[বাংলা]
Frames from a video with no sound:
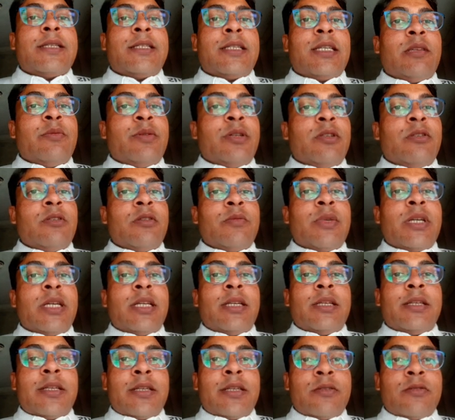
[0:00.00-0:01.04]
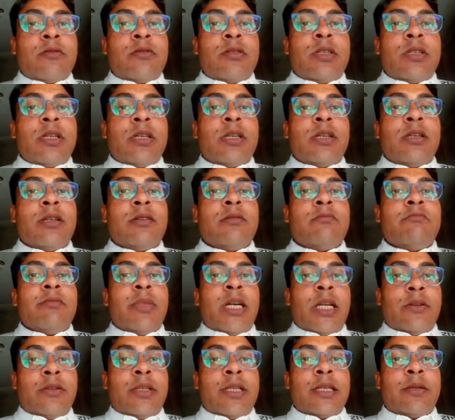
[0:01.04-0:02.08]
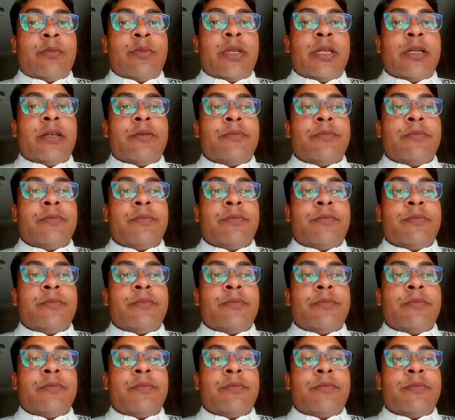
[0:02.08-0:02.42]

ভিডিও আমি এখানে শেষ করছি ভালো থাকবে